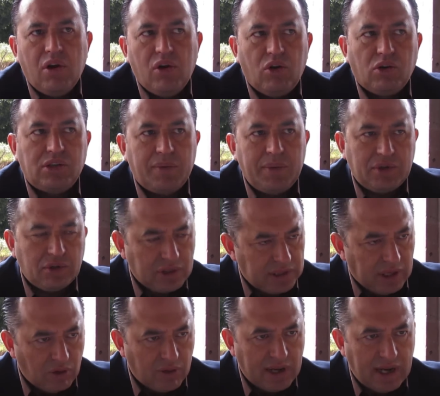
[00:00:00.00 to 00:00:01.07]
los servicios de
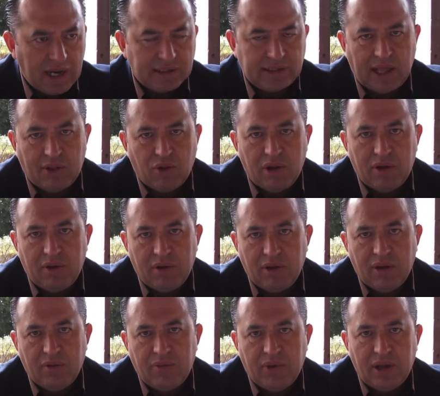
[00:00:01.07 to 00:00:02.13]
salud en el Estado y
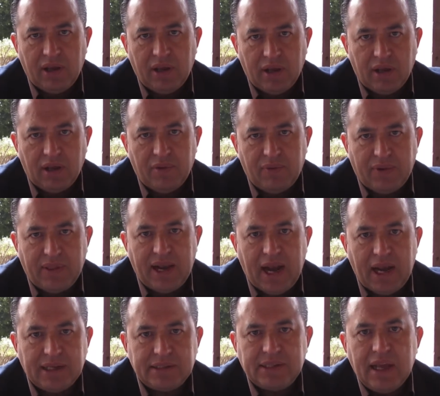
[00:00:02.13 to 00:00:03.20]

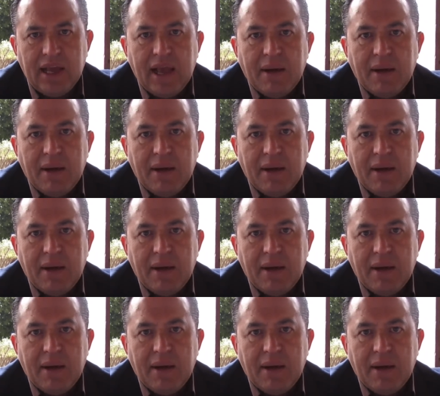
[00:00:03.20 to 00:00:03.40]
federales,